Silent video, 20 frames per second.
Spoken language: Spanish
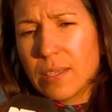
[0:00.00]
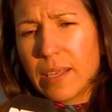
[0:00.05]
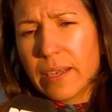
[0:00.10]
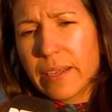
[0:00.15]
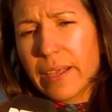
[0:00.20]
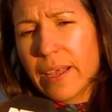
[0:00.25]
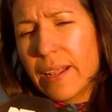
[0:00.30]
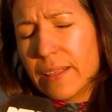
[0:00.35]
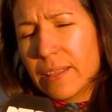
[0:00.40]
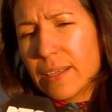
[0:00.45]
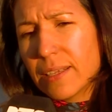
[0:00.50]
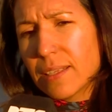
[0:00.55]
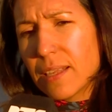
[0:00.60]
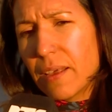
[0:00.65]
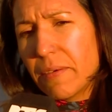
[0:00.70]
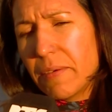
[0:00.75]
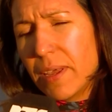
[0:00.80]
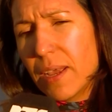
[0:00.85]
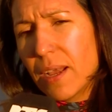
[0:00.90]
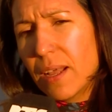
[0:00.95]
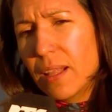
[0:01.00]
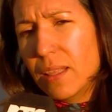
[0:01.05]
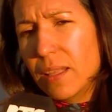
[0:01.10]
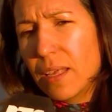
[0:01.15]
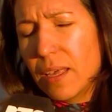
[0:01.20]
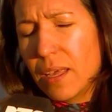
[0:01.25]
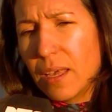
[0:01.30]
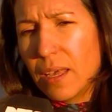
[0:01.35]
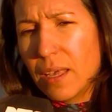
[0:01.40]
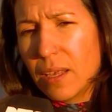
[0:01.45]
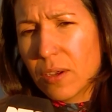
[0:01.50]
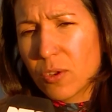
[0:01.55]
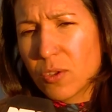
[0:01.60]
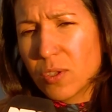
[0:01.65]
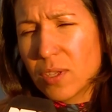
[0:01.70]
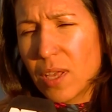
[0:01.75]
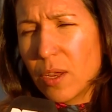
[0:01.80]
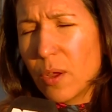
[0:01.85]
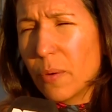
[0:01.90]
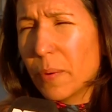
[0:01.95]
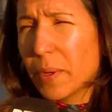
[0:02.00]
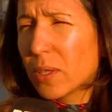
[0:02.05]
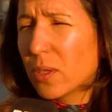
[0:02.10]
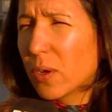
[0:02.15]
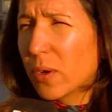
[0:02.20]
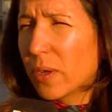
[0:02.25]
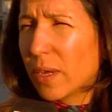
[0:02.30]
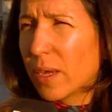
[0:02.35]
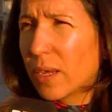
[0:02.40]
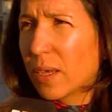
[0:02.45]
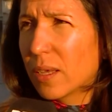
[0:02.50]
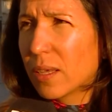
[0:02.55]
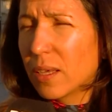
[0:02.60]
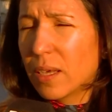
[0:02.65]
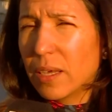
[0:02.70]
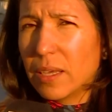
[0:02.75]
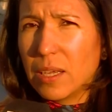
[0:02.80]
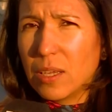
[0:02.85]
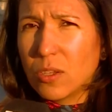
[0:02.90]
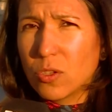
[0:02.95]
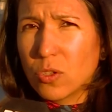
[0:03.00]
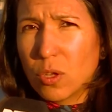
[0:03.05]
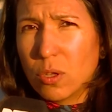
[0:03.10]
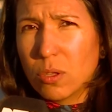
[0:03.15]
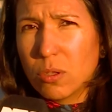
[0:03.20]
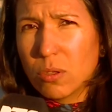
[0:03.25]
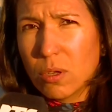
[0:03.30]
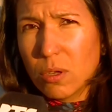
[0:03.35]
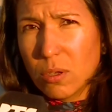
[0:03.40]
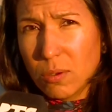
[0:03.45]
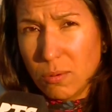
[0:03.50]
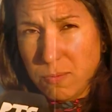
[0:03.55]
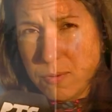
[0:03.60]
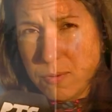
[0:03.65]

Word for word: cerca de la traza vial de Rosario Victoria y son dos